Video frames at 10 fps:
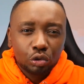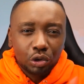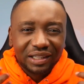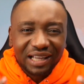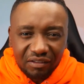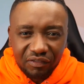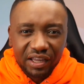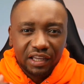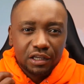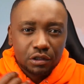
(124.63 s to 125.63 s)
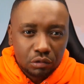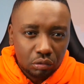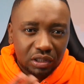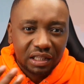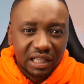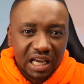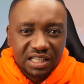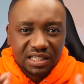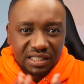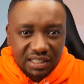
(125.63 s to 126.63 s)
de travailler sur des tâches
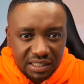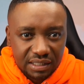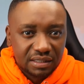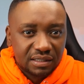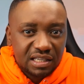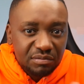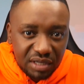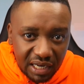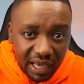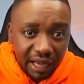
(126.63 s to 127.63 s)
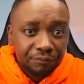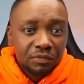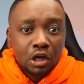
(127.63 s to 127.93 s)
similaires